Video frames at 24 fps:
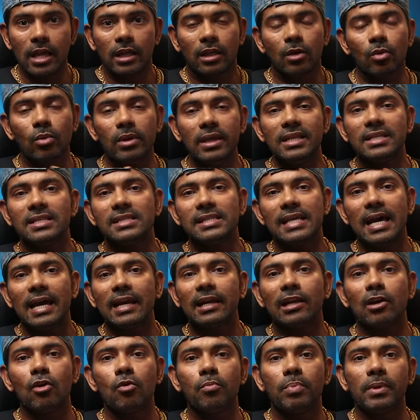क्योंकि
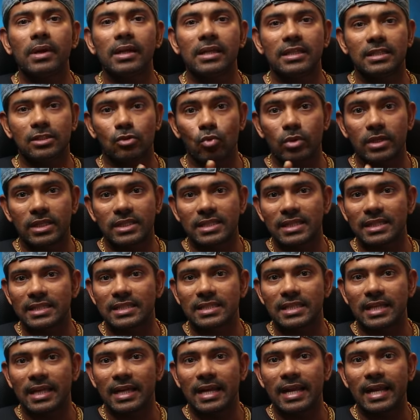इंसान के ऊपर इसको
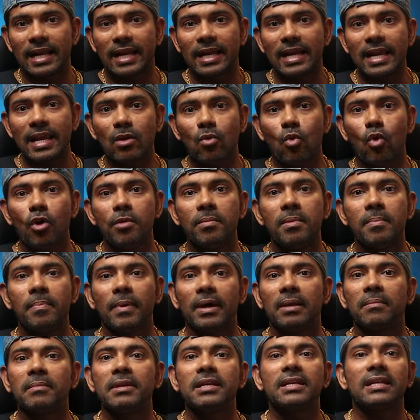रिसर्च करने के लिए कोई भी
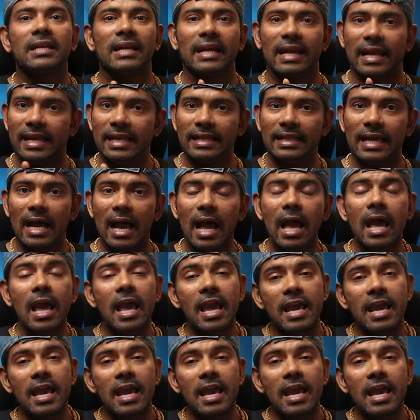परमिशन नहीं था